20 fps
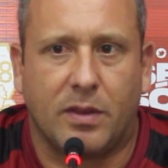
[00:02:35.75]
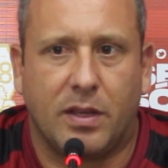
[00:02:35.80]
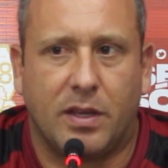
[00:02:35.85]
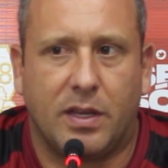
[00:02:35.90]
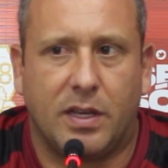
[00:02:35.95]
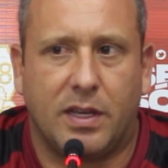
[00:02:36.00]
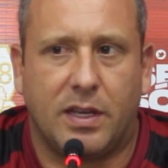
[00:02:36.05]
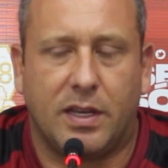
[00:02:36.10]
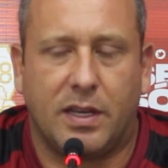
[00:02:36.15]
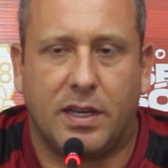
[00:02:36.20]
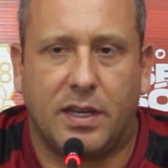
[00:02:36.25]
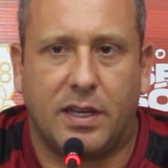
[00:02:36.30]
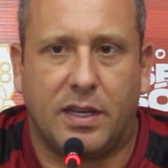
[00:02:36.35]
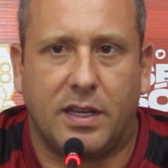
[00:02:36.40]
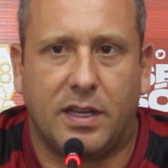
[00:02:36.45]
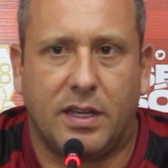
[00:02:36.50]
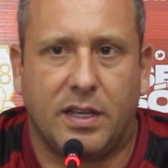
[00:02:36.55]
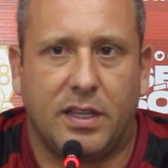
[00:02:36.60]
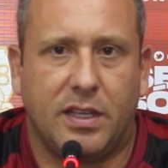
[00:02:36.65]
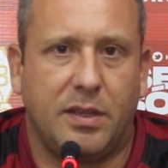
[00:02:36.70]

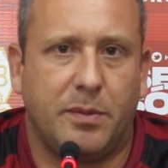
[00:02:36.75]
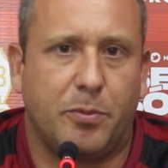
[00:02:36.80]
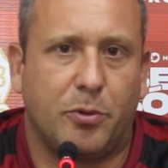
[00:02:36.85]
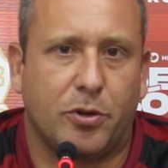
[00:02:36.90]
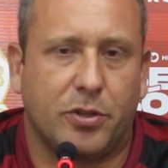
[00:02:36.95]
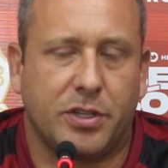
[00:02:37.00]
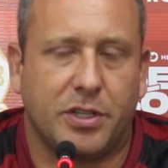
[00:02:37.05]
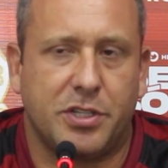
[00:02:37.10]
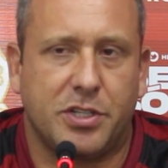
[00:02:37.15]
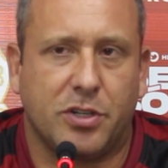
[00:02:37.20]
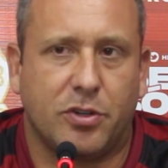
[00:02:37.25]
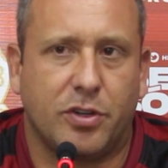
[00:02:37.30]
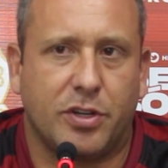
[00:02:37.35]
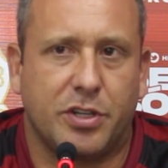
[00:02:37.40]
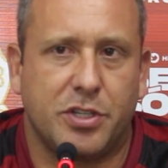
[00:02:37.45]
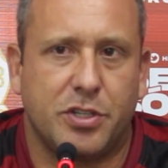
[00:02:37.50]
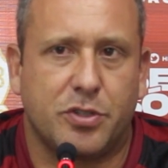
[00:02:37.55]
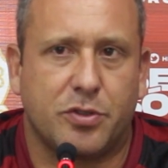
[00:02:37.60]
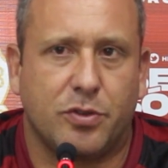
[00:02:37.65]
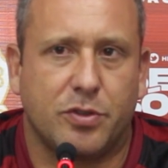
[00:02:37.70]
É, importante agora
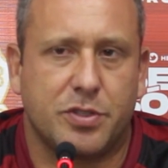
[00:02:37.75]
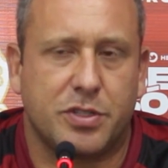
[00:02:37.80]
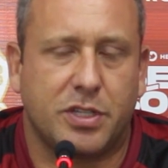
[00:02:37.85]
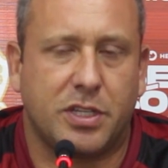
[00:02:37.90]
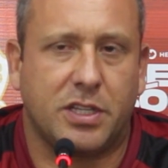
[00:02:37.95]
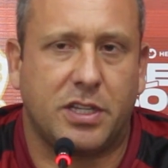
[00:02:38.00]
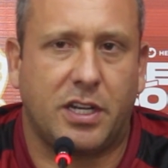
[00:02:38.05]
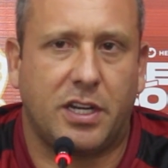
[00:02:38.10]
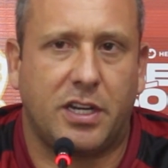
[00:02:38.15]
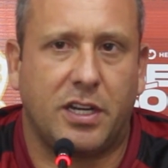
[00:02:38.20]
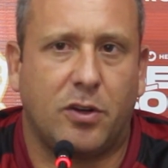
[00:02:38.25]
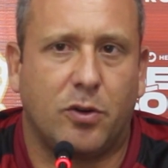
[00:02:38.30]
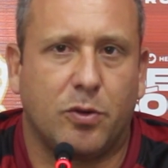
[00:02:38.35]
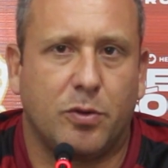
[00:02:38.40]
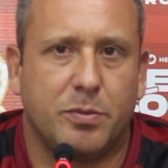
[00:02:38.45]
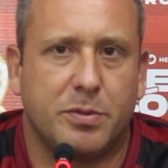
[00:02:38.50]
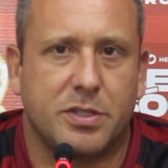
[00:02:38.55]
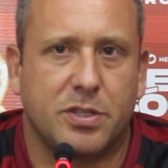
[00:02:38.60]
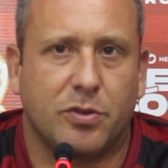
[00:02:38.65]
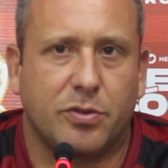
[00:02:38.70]
a gente conseguir treinar
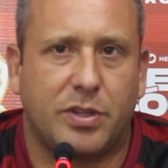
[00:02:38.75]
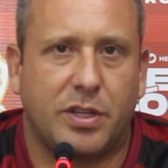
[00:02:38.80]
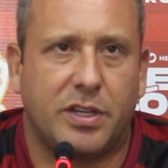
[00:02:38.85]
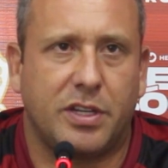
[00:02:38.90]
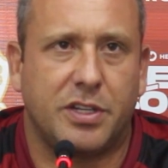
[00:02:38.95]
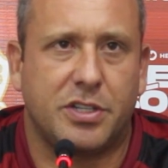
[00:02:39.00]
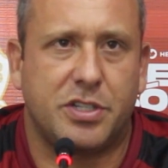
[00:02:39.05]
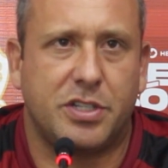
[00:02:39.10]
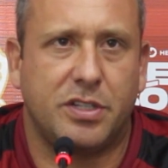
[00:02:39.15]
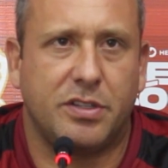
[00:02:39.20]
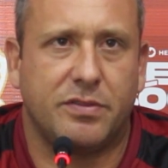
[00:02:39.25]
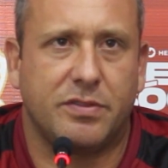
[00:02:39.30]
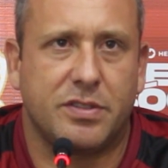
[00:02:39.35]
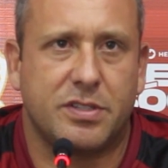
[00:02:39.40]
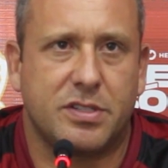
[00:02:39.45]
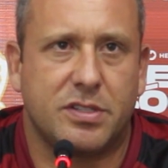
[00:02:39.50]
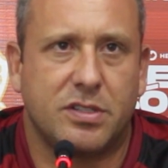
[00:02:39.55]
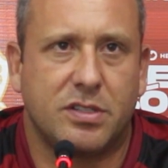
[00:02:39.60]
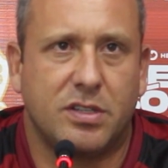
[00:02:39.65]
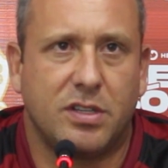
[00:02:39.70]
algumas
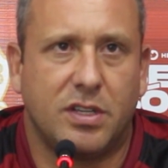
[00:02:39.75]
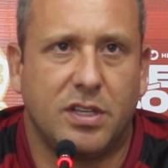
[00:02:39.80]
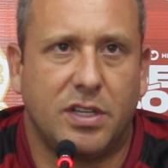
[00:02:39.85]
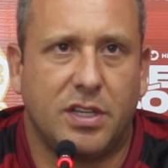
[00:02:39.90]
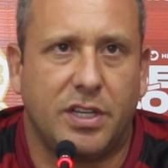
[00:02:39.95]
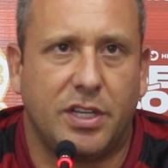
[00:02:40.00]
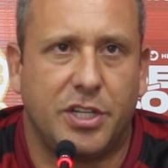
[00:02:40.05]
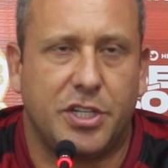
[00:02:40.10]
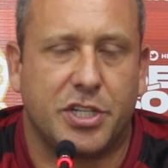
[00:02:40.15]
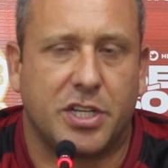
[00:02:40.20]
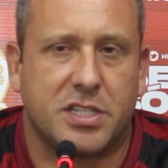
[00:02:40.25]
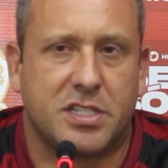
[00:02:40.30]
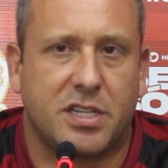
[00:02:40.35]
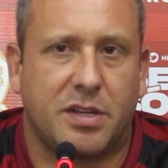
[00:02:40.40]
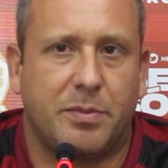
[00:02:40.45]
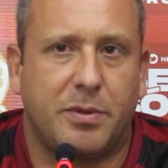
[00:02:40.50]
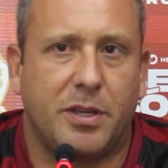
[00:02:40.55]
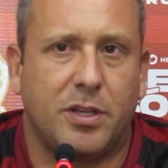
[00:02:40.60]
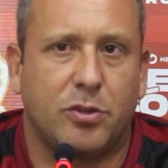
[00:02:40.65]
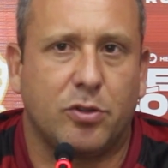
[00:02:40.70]
alternativas e já
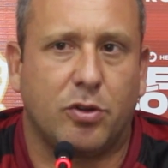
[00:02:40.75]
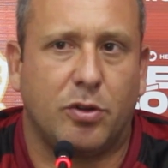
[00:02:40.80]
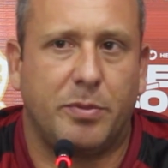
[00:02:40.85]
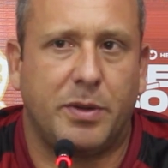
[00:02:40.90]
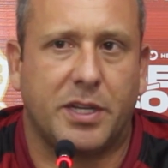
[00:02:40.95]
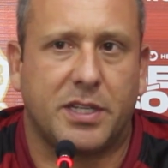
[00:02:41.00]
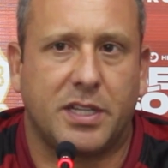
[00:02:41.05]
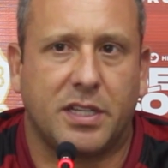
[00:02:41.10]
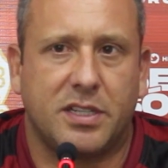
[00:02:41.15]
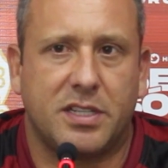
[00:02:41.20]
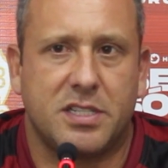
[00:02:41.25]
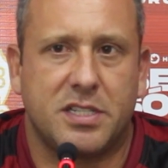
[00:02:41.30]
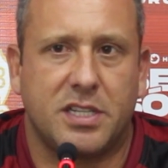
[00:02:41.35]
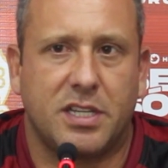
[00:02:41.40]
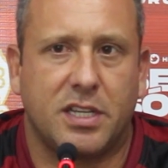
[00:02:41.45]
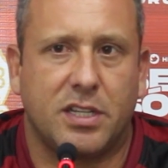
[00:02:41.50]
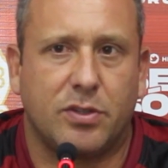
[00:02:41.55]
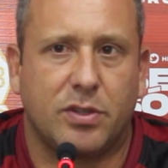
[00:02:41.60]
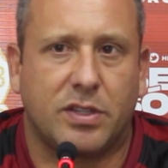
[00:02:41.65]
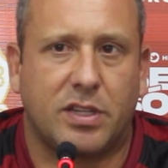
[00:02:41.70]
sabendo como é que está
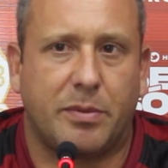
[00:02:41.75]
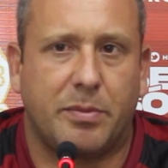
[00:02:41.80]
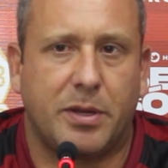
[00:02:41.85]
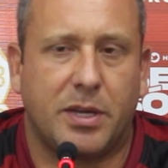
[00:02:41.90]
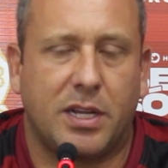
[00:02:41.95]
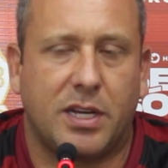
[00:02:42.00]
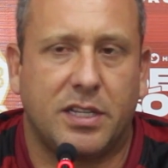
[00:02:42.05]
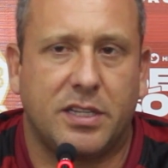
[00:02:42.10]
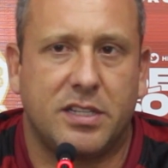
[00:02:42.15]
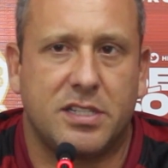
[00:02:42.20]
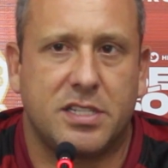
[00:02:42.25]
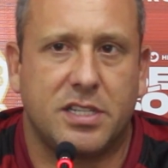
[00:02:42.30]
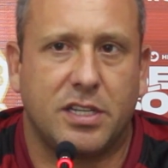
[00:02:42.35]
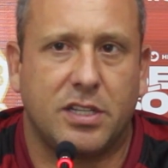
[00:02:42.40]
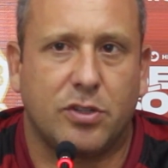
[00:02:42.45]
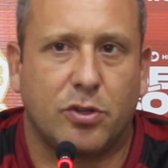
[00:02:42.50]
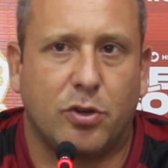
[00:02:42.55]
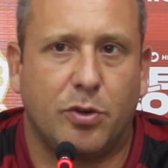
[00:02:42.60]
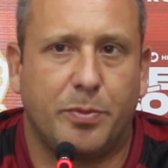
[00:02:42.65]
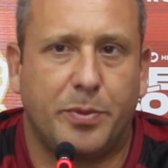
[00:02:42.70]
desenhando a tabela,
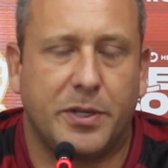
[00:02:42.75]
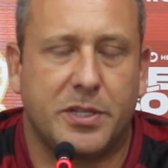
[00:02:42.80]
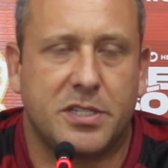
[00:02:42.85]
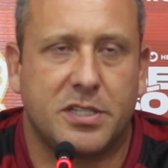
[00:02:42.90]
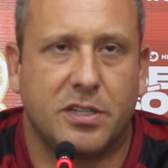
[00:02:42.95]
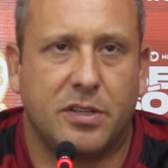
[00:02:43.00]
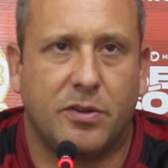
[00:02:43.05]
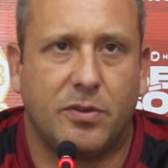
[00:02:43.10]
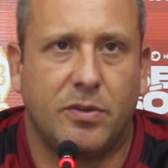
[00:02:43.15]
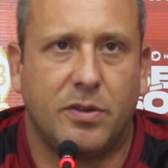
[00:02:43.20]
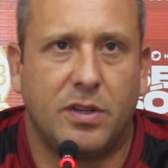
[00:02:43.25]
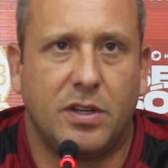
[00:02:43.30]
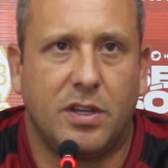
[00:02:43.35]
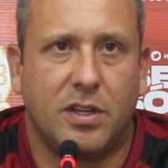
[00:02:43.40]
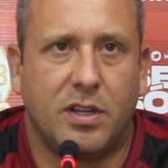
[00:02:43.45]
desenhando a competição,